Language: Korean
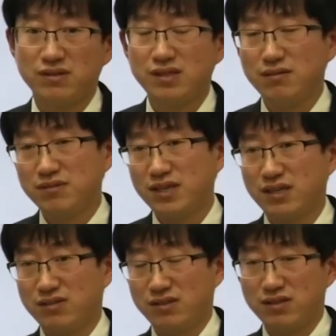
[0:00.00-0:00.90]
트립이나
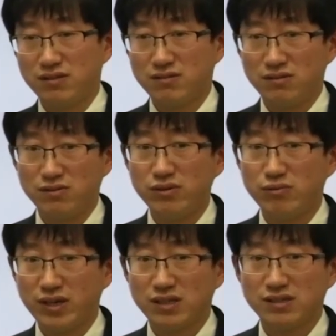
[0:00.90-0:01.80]
이런 인력들도
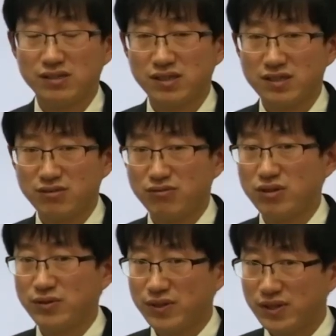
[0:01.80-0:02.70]
확인을 하시고요.